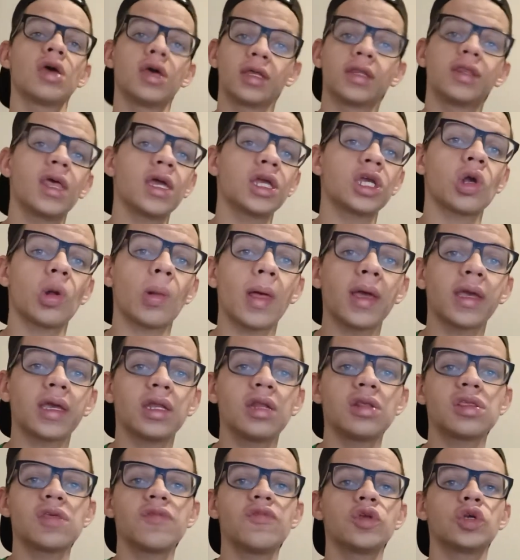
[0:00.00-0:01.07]
Deixa o like
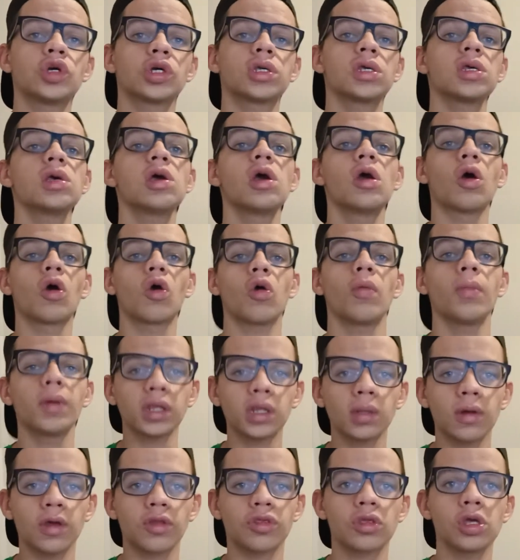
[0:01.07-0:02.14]
nesse vídeo aqui,
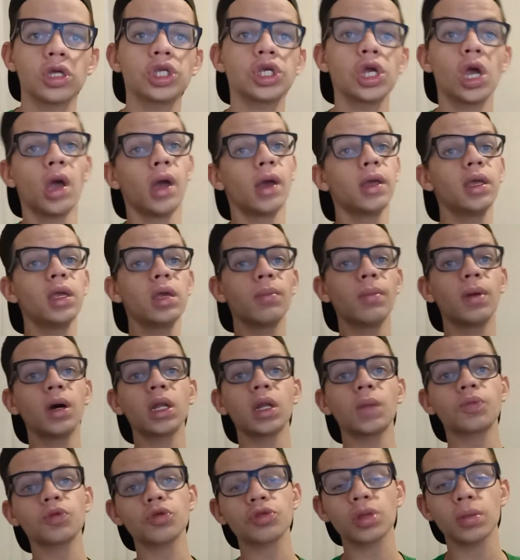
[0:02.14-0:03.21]
comenta bastante e manda
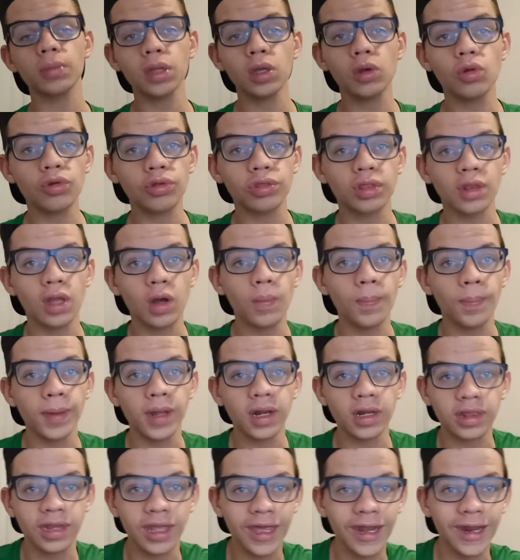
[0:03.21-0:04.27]
para seus amigos não
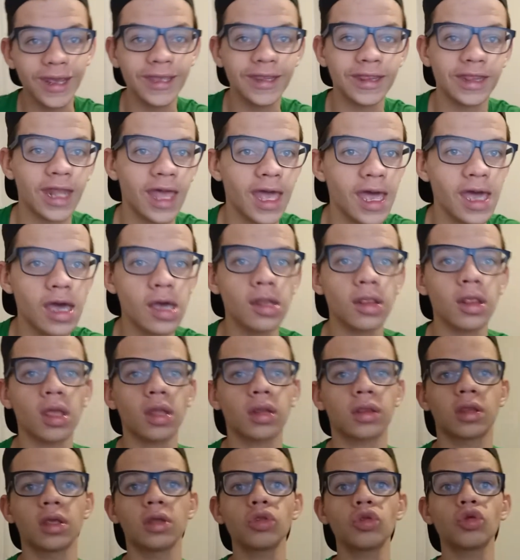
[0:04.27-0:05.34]
perderem nada,
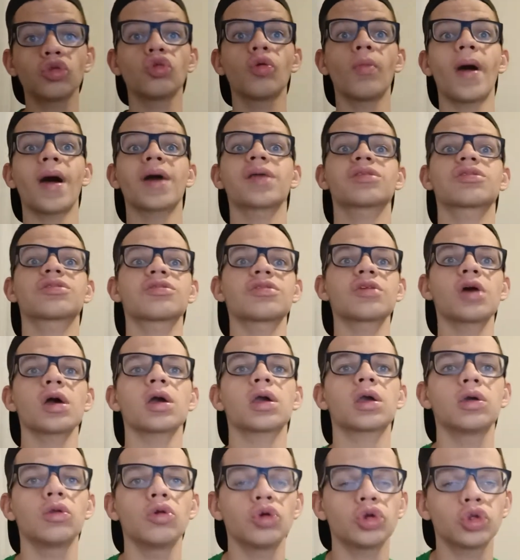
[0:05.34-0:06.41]
tanto do
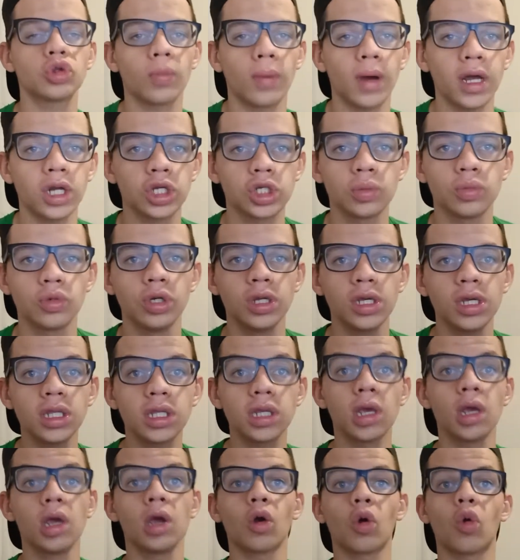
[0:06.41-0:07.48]
massacre hoje do Bayern de Munique,